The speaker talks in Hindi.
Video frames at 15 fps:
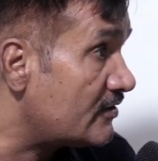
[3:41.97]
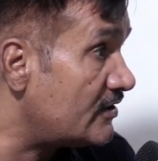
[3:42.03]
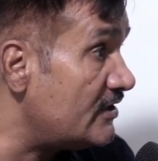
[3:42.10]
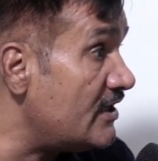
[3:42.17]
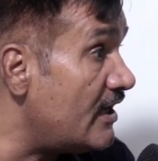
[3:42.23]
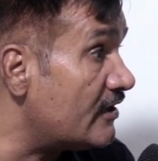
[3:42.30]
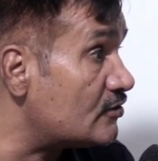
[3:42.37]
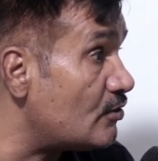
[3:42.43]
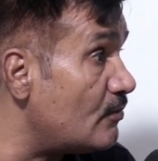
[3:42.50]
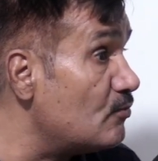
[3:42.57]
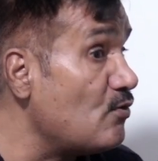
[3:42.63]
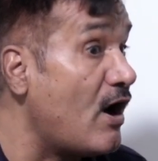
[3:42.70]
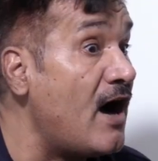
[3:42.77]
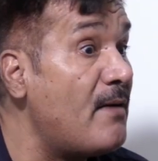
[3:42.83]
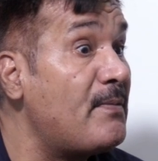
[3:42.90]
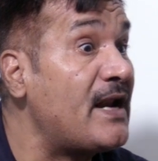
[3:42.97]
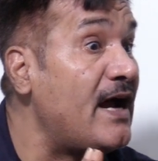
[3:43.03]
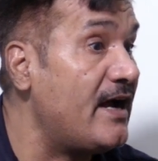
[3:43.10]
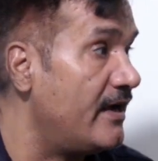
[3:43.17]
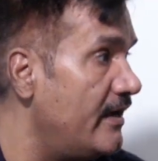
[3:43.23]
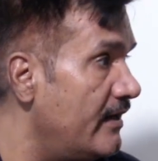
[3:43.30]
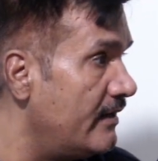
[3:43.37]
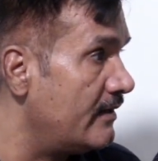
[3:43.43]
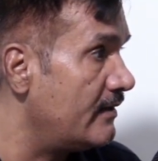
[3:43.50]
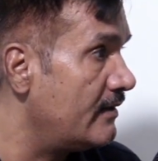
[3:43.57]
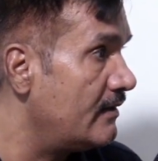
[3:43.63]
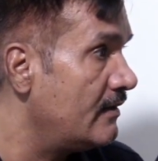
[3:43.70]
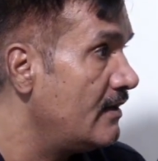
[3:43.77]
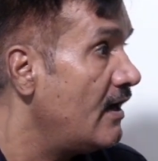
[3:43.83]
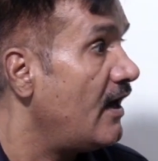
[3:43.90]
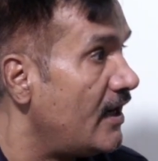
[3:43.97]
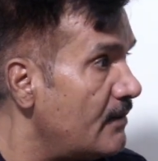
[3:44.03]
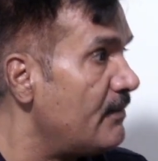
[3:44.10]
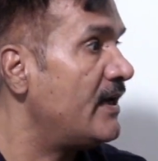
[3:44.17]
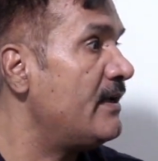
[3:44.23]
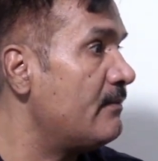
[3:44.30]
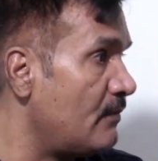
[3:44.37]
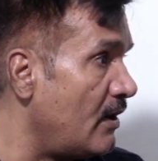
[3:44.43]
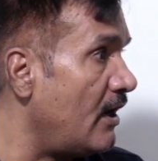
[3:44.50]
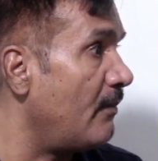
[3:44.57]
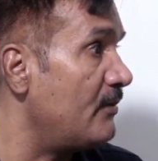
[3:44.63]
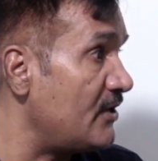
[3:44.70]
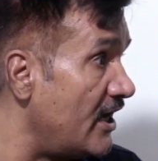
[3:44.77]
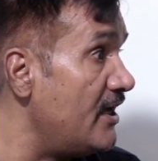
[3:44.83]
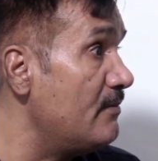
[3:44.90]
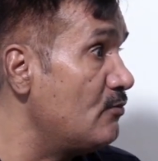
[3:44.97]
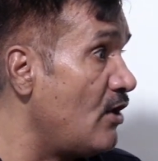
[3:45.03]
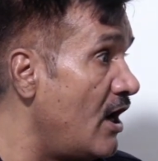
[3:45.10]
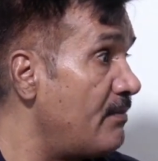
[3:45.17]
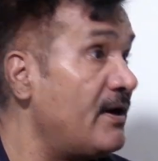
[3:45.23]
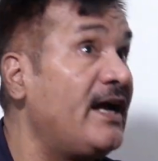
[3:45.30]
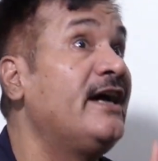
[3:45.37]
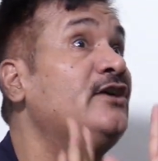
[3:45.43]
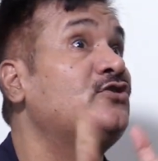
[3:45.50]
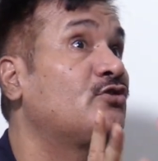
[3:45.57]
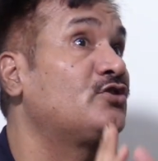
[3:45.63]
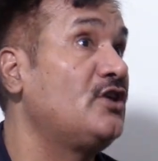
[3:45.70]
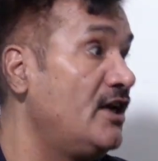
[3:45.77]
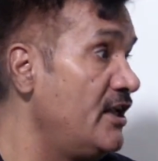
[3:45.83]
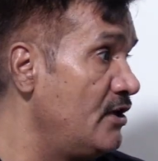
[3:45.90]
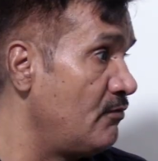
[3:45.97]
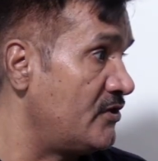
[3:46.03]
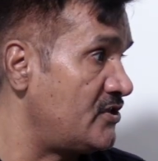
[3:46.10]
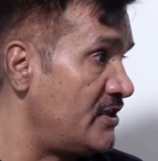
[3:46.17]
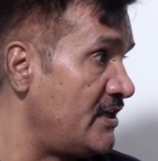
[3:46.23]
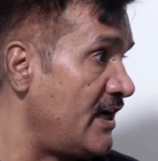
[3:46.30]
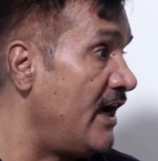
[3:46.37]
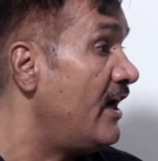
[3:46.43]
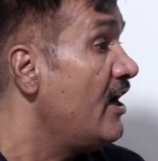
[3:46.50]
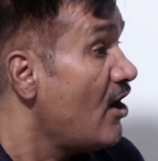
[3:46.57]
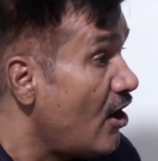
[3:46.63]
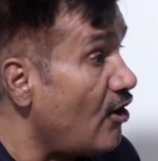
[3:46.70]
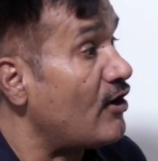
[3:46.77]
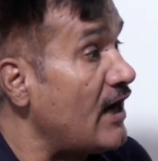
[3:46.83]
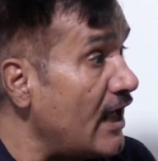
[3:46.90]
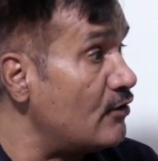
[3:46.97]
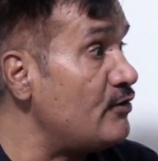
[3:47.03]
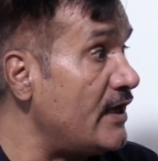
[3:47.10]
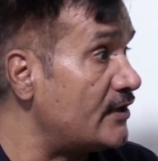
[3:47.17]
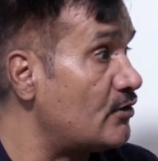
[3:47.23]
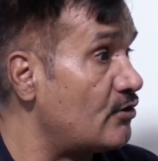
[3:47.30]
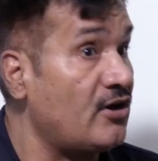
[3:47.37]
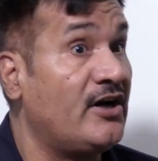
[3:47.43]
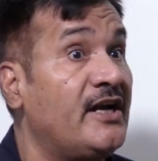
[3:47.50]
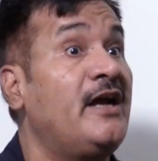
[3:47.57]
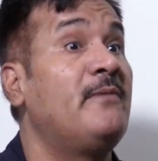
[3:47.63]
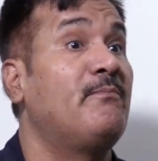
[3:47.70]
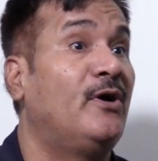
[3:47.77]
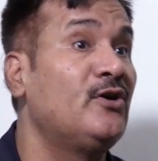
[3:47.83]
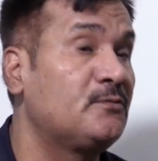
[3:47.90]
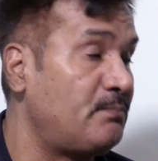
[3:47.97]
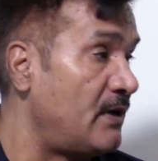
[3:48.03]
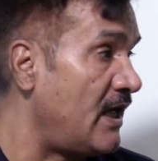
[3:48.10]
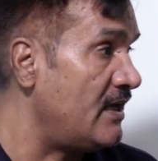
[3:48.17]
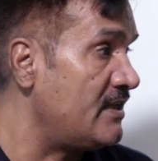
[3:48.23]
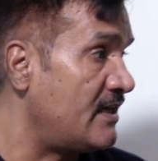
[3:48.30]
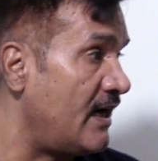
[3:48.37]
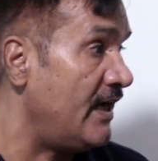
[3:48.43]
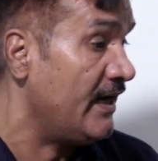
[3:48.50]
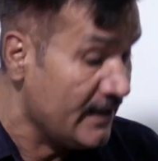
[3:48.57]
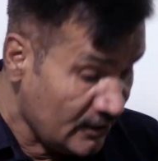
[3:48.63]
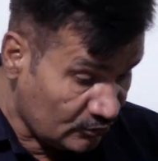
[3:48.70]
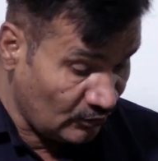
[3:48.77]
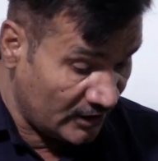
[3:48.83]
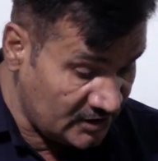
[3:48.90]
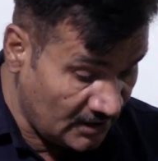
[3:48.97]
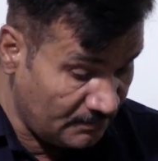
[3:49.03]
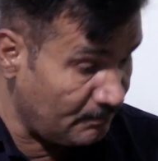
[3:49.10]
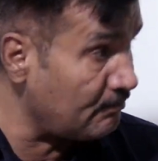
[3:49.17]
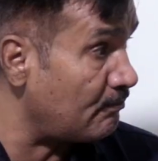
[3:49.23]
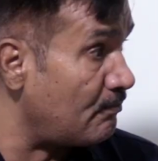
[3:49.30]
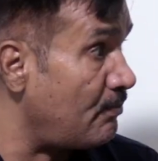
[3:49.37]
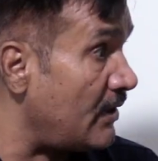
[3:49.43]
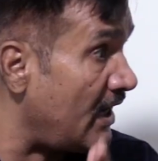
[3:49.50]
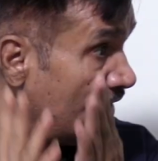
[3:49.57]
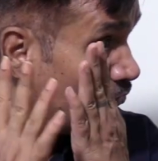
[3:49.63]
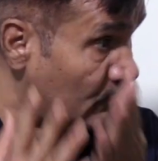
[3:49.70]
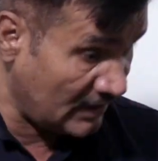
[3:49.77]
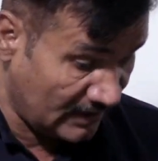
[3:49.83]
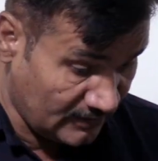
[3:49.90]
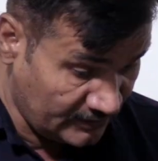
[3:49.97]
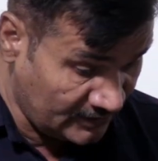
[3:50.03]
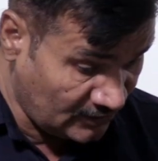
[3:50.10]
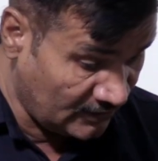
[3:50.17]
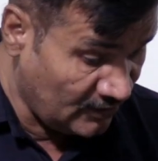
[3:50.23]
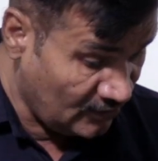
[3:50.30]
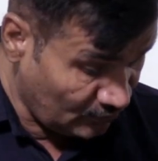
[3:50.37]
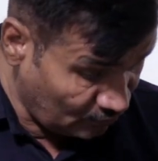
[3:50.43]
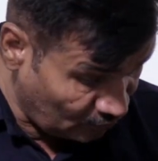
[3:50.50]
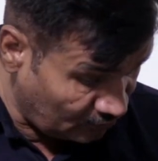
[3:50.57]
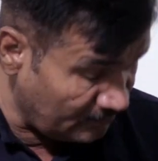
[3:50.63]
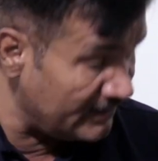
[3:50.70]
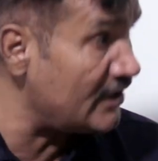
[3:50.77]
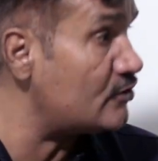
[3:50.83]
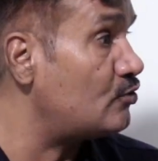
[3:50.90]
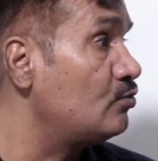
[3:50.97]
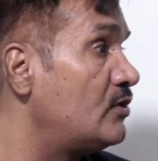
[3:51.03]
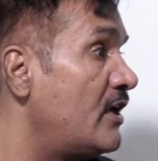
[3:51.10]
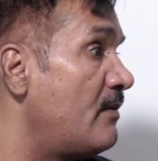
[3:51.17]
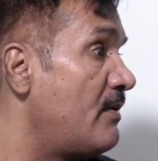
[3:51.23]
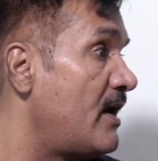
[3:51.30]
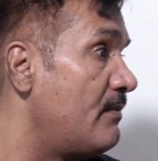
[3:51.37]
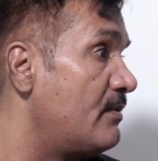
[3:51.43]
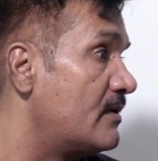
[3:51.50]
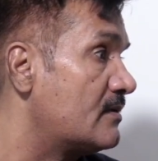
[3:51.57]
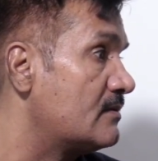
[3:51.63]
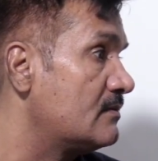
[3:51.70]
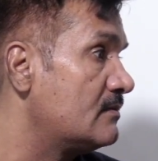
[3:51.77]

कि यह तो मुहावरा है अरे मैंने अब यही मुहावरा है जो दिल्ली यूनिवर्सिटी का है और लालू यादव कह रहे हैं बहुत पढ़ा लिखा है तो ऐसे पढ़ा लिखा लिखा लोग मेरे जूते के बराबर